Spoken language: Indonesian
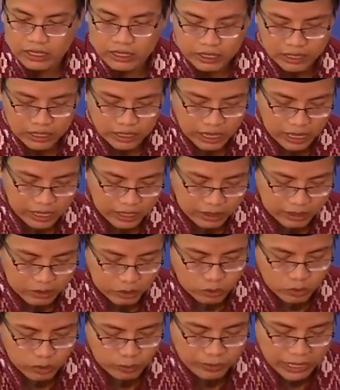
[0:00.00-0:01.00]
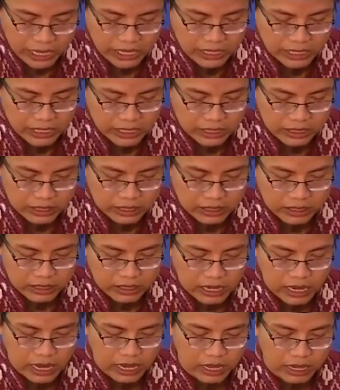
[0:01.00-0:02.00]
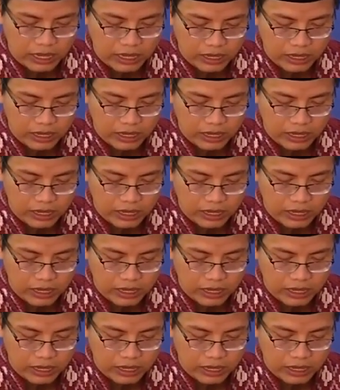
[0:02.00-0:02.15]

dengan tutup tadi ya